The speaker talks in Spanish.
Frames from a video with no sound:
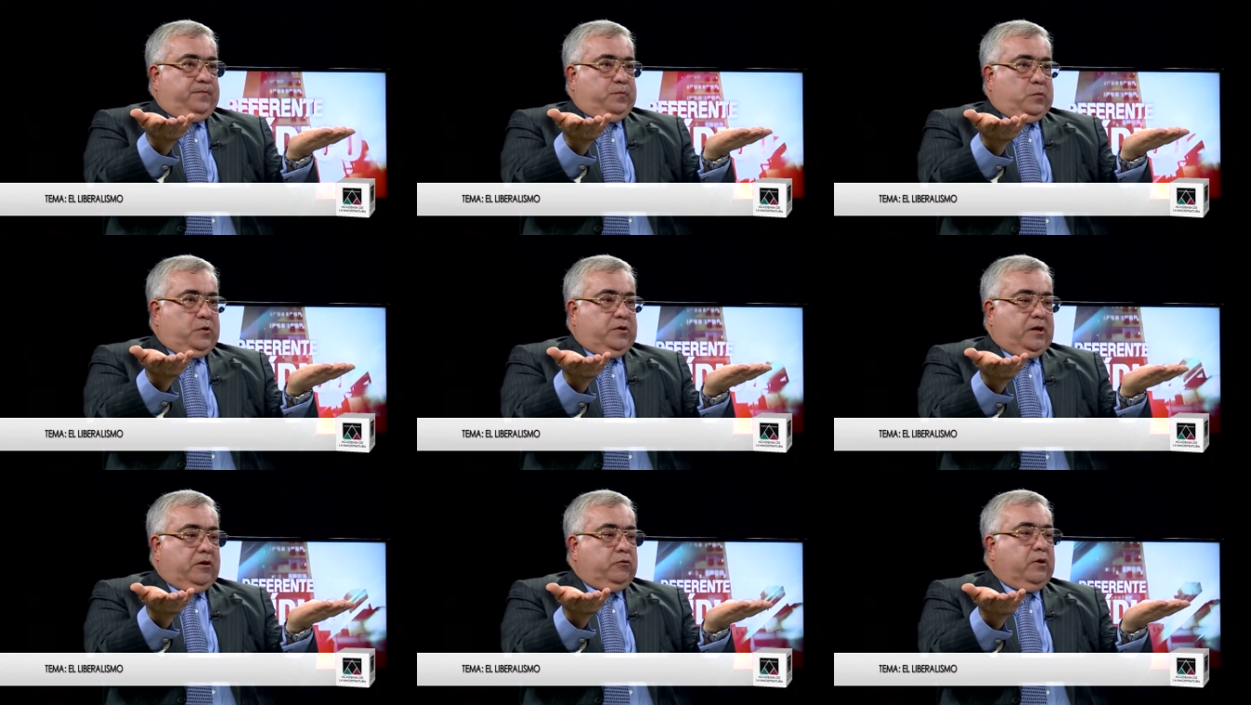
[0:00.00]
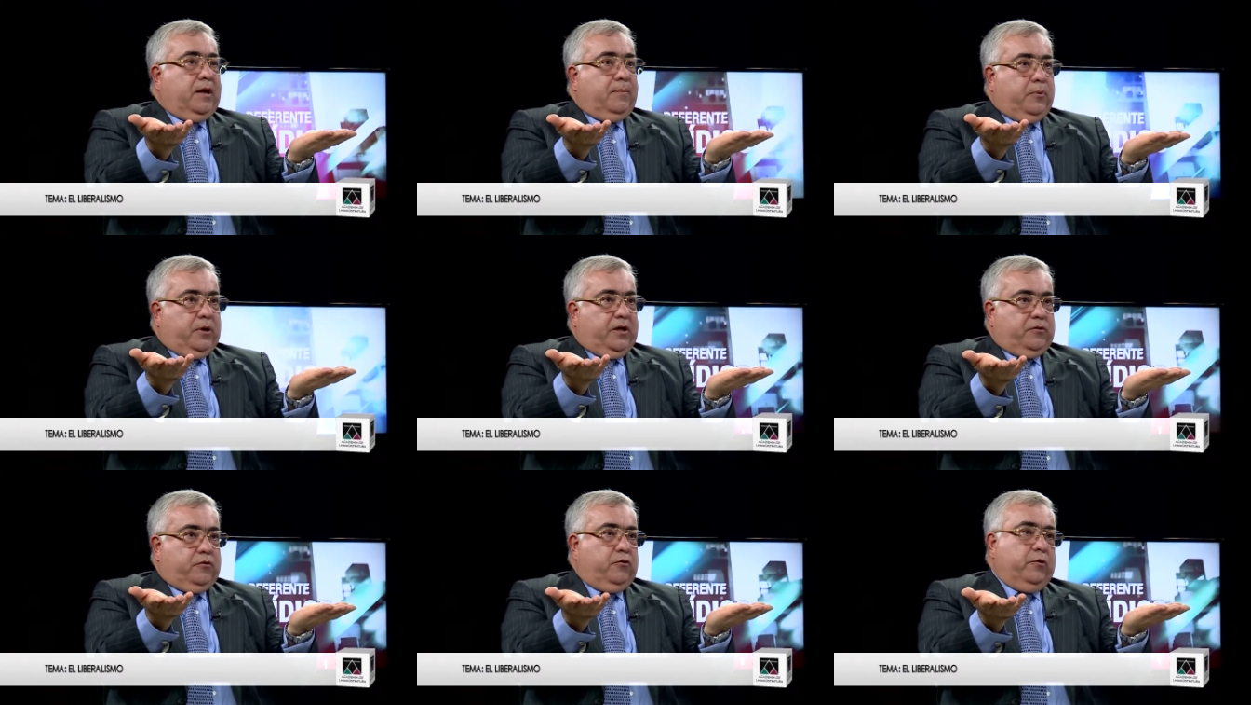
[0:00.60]
¿no es cierto? Y que por
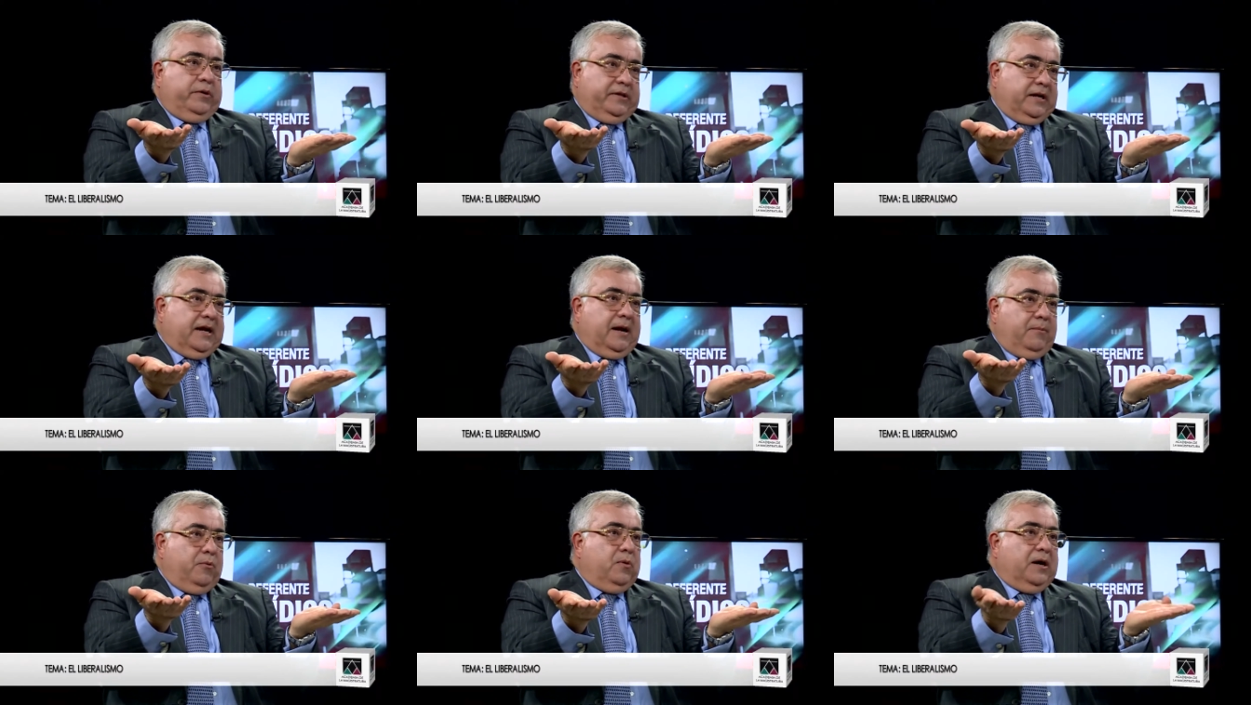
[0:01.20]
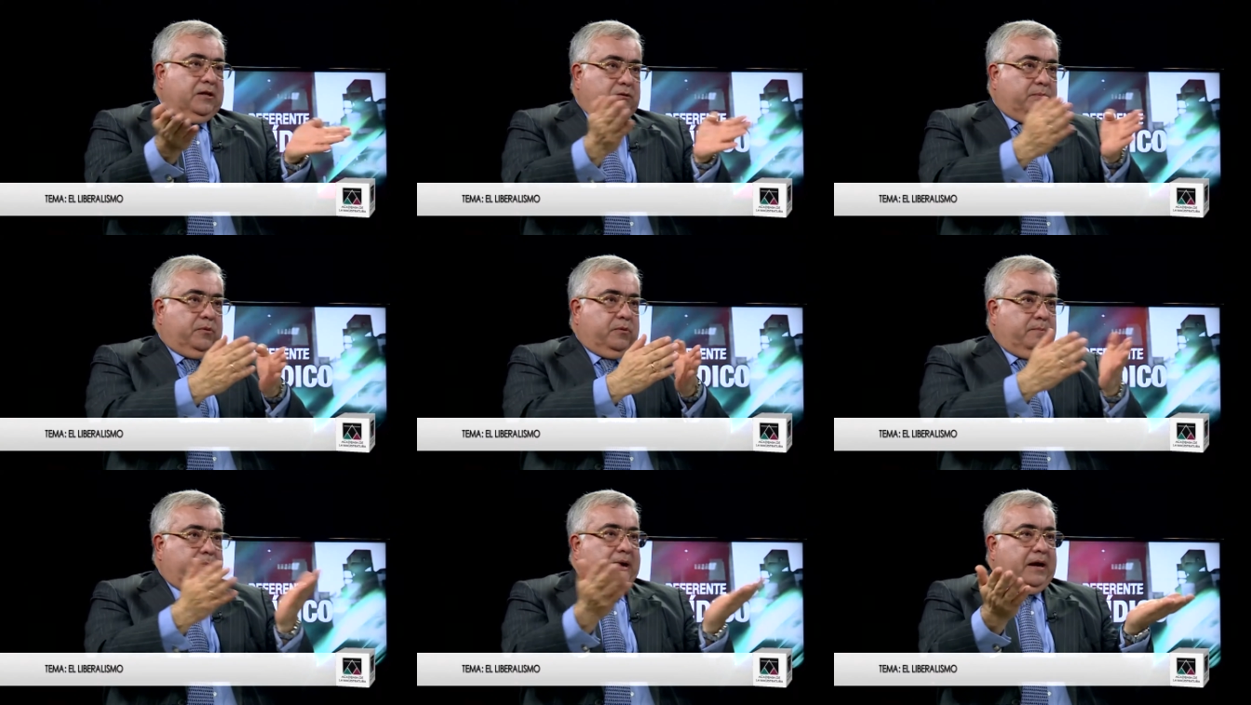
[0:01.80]
eso yo intercambio un gato por
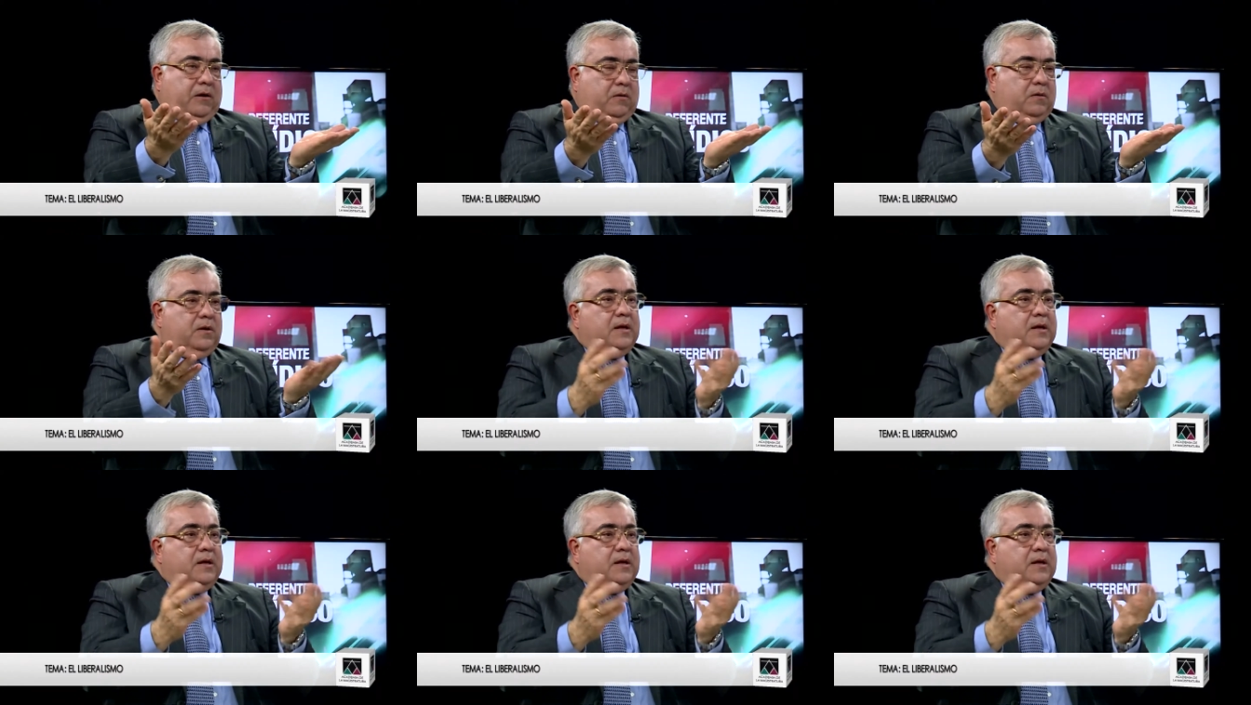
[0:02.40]
un perro.